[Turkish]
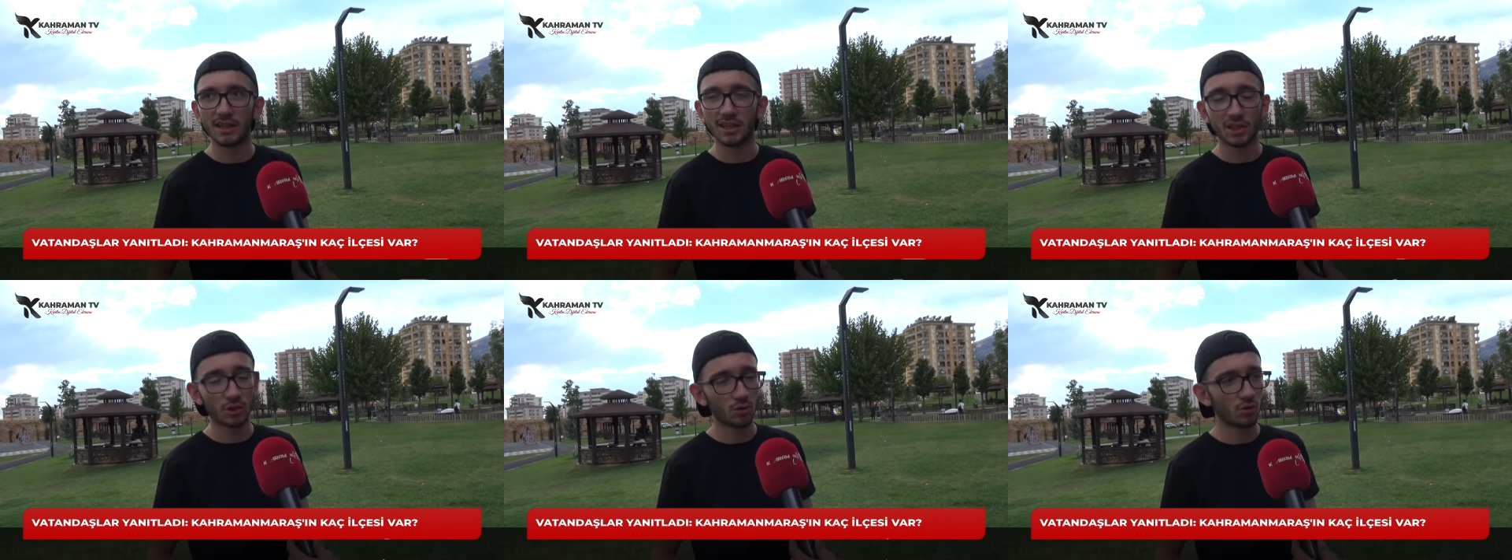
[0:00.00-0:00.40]

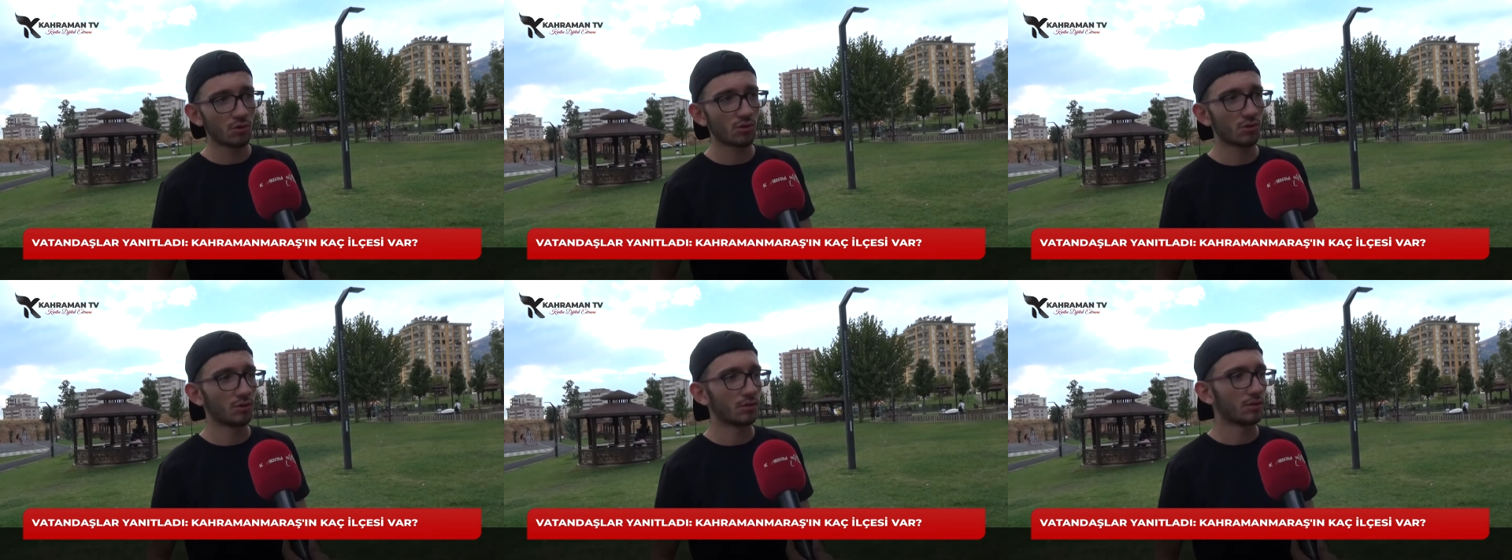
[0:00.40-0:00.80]

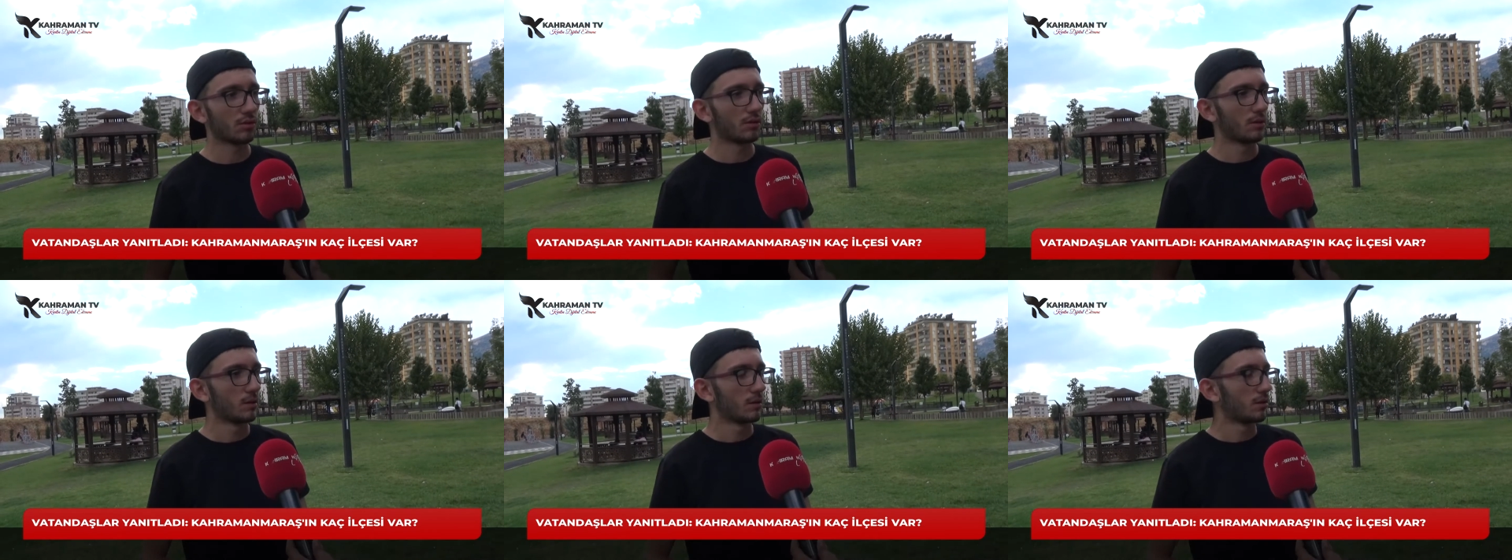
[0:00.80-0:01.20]
Ekinözü,
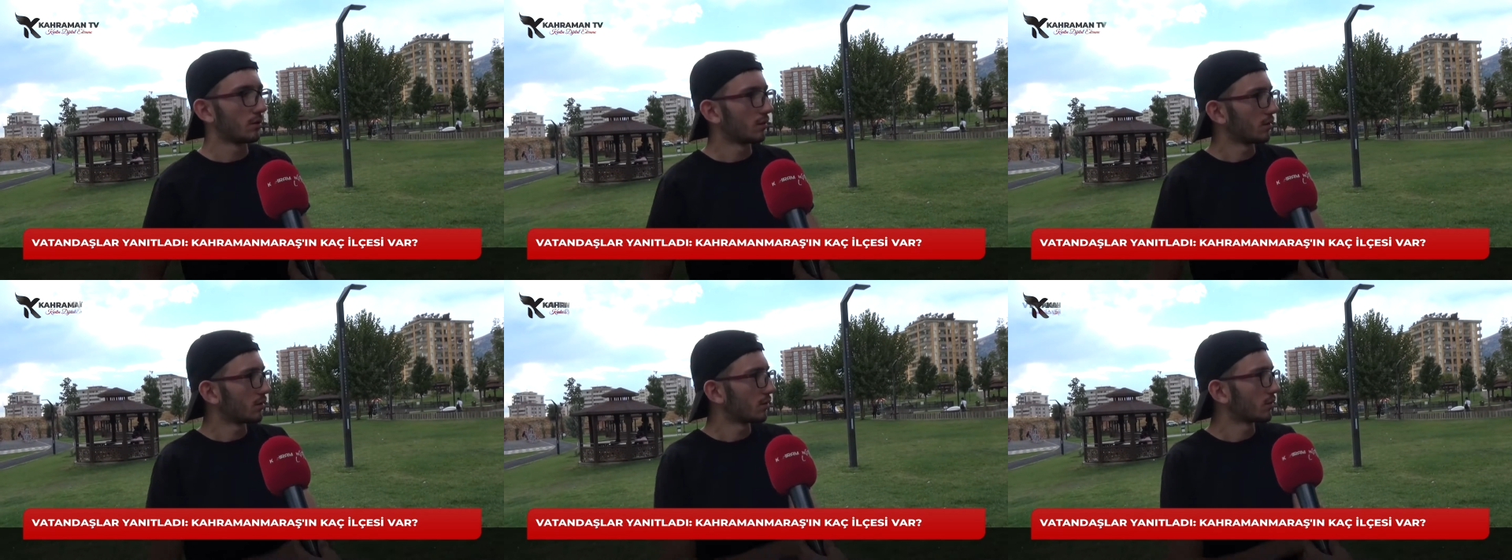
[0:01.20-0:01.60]

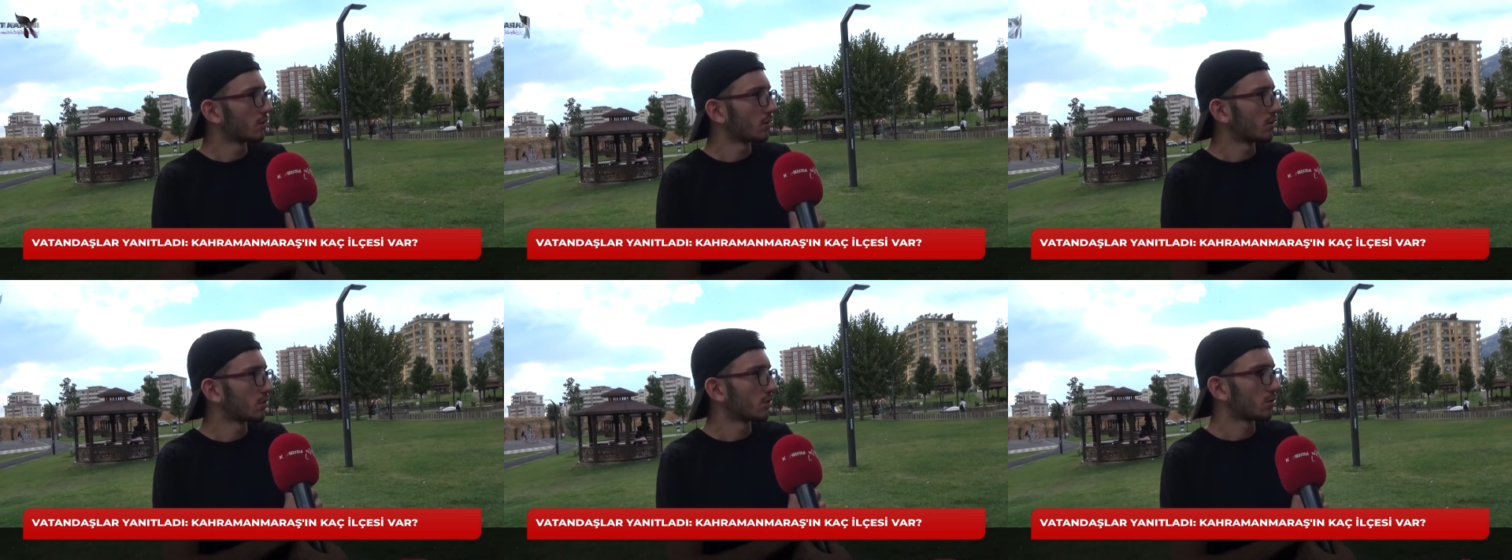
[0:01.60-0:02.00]

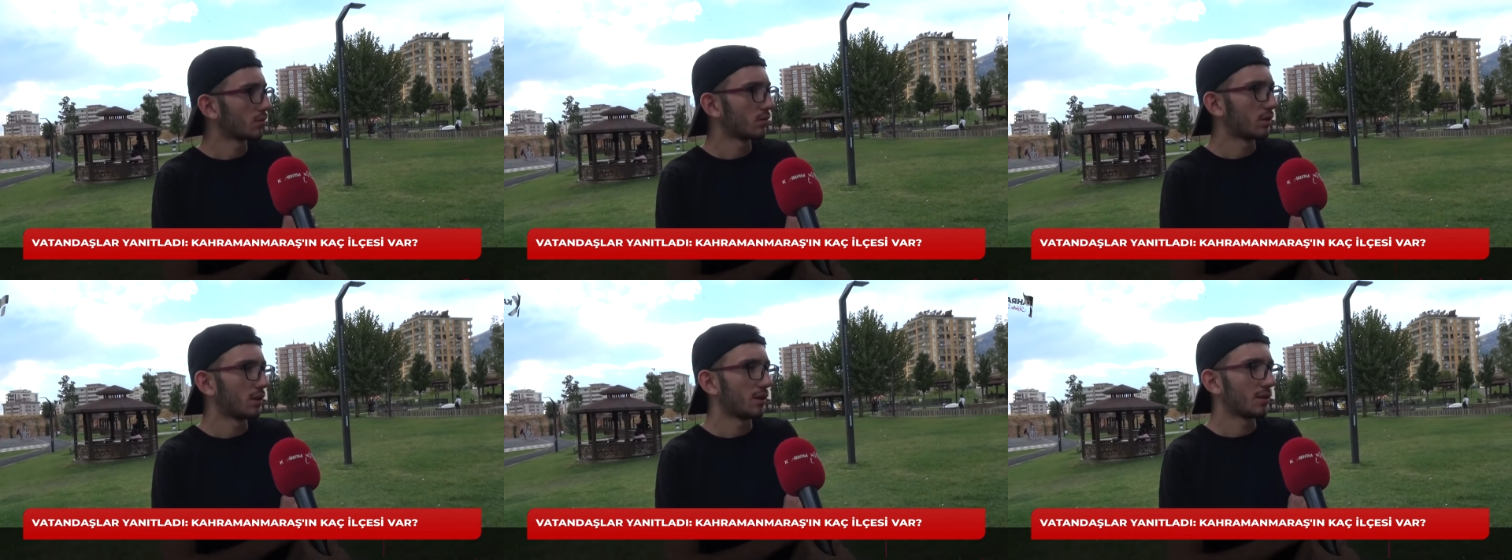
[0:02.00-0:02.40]
ondan
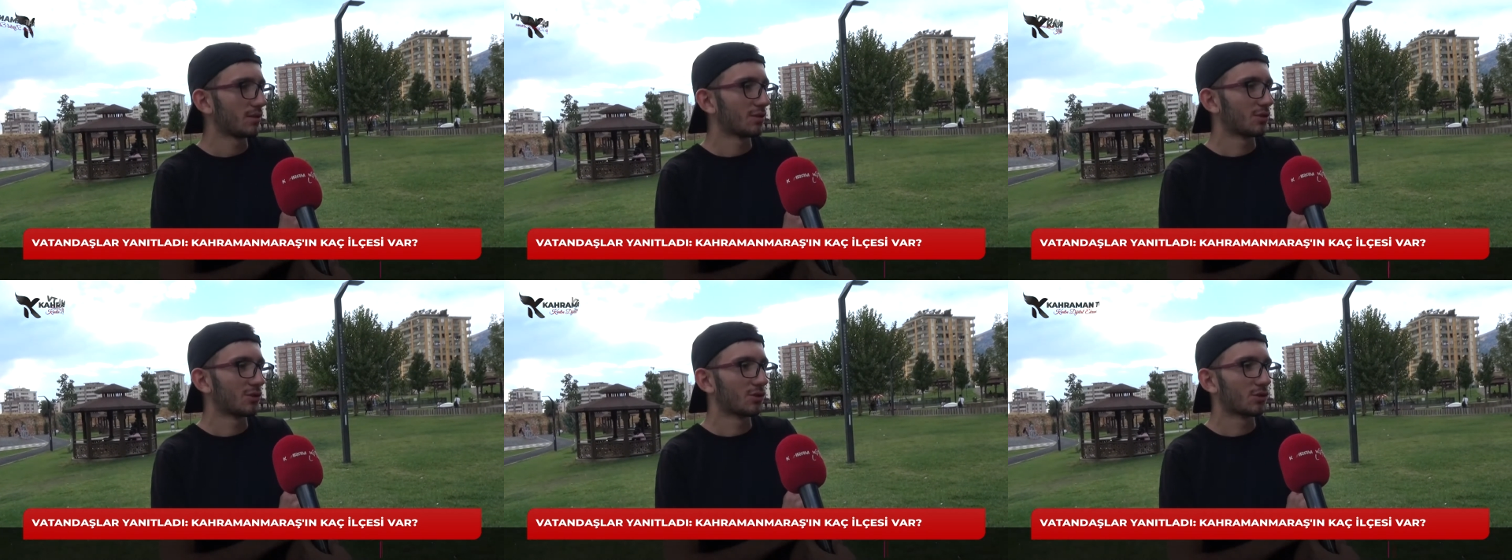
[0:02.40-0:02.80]
sonra
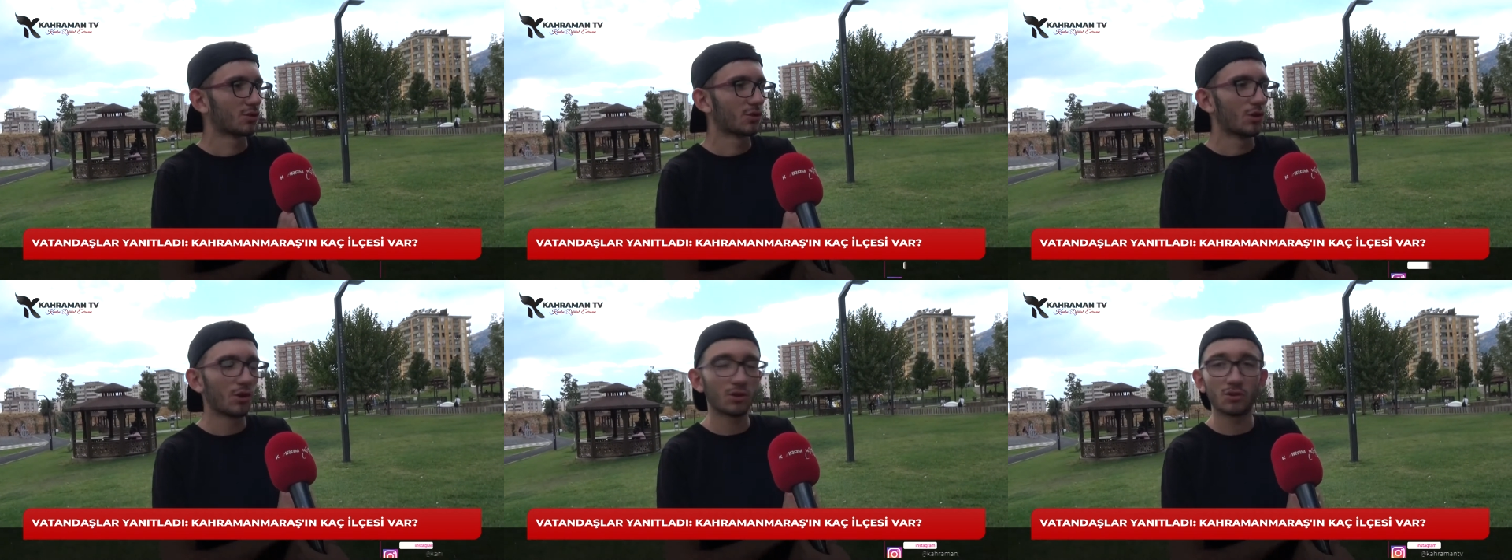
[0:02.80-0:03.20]

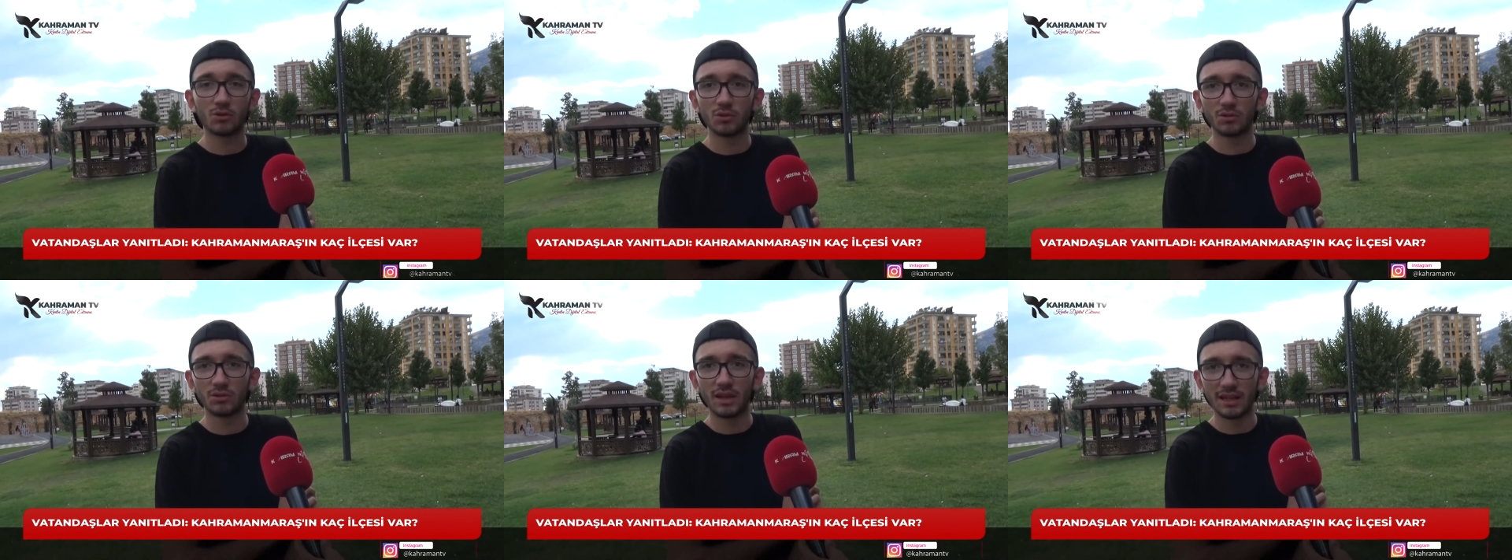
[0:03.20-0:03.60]

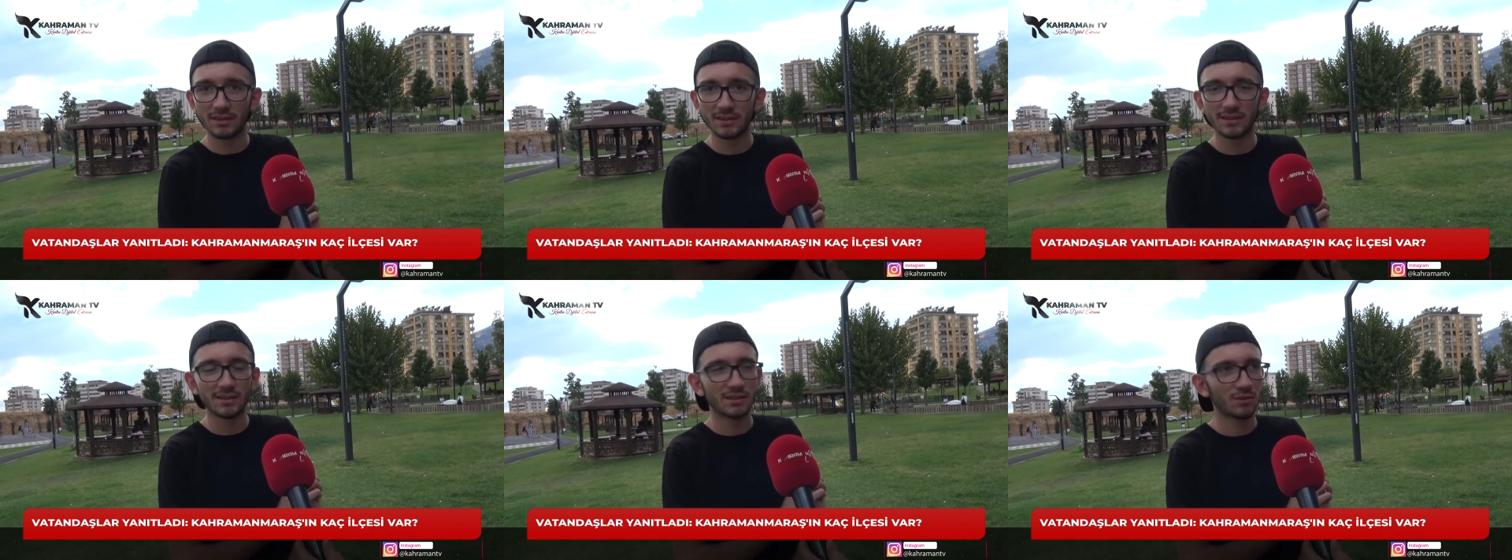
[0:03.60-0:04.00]
Göksun,
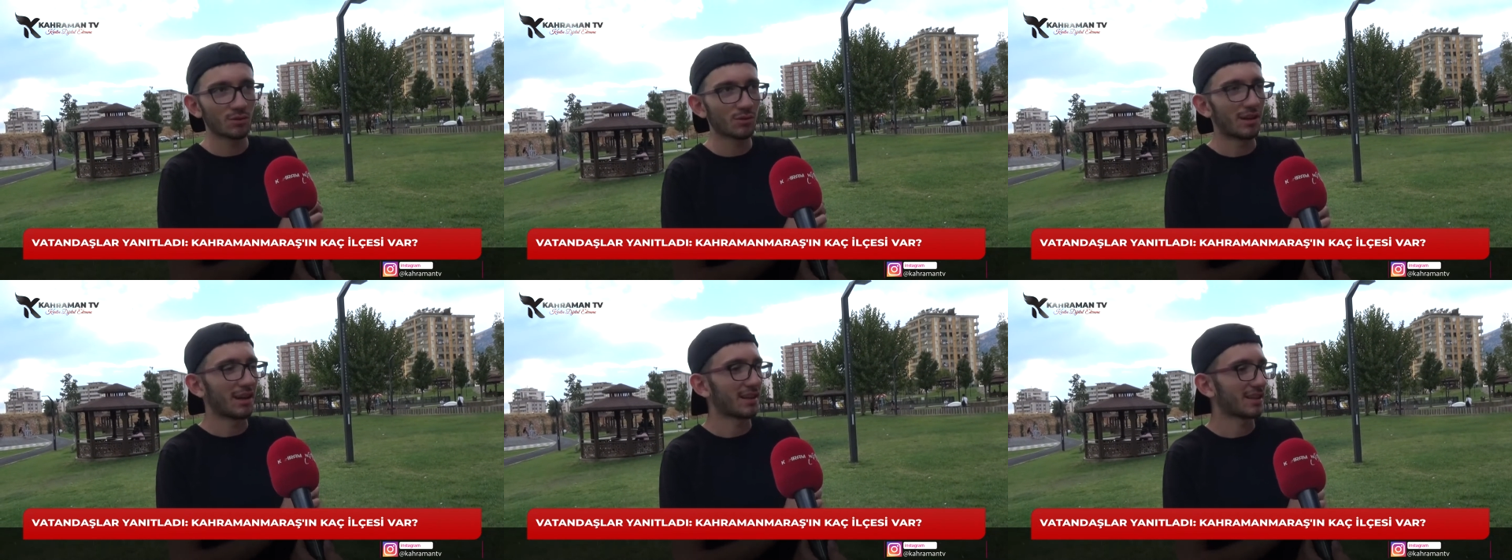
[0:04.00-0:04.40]
Andırın,
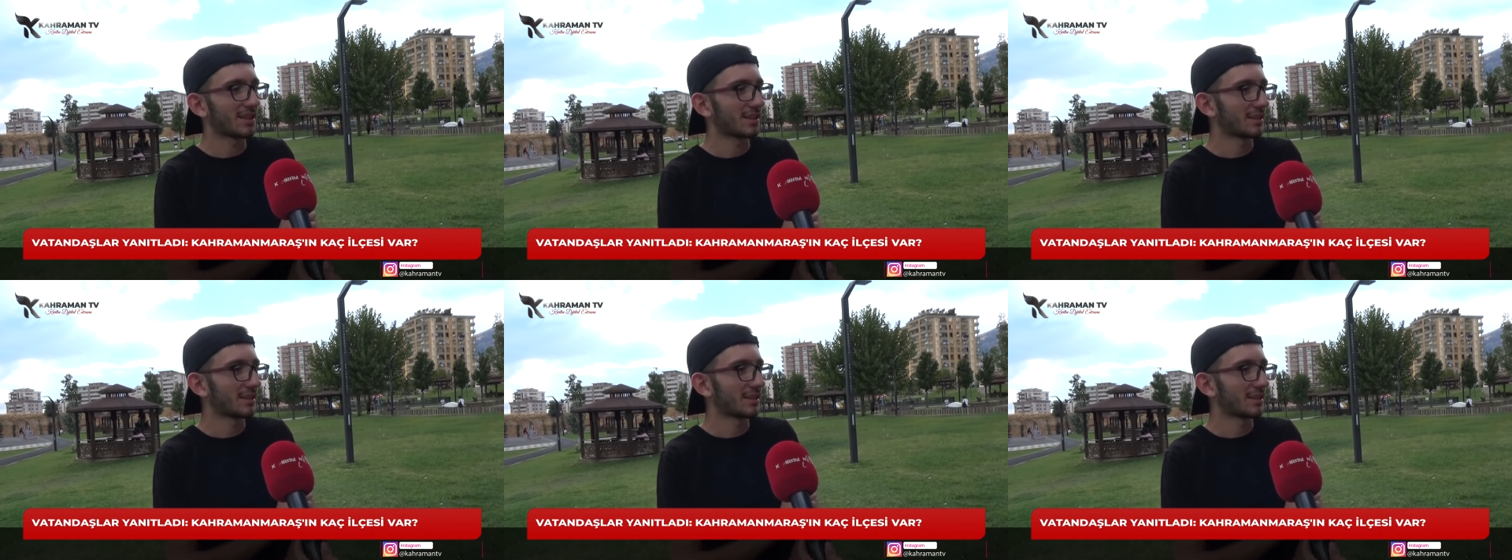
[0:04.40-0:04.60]
Nurak,